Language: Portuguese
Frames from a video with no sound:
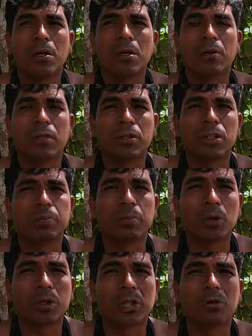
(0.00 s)
e que vocês
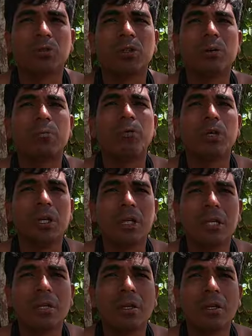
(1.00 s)
possam
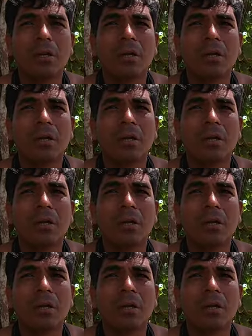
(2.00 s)
contribuírem